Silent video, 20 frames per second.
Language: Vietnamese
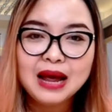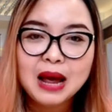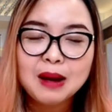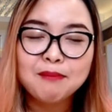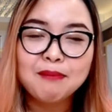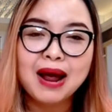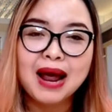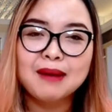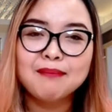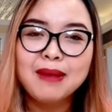
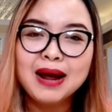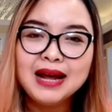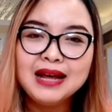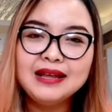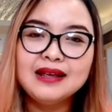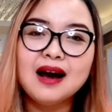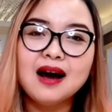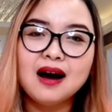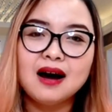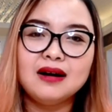mà bây
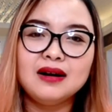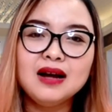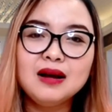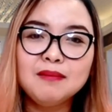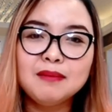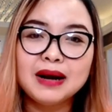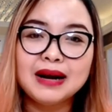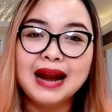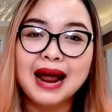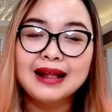giờ á
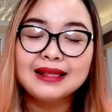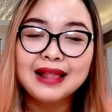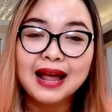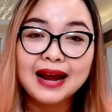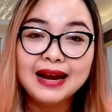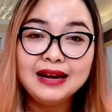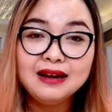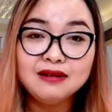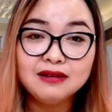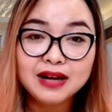mình đã
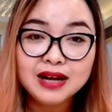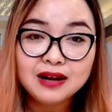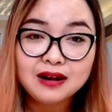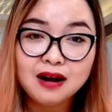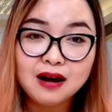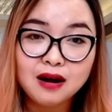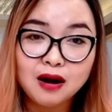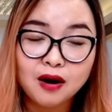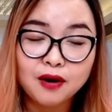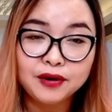thấy được cái
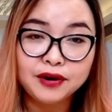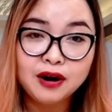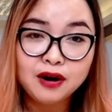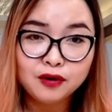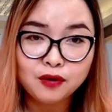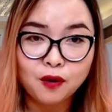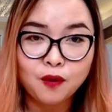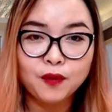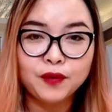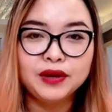cơ hội đó
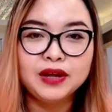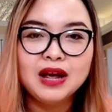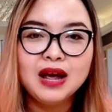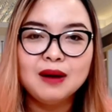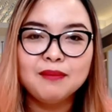rồi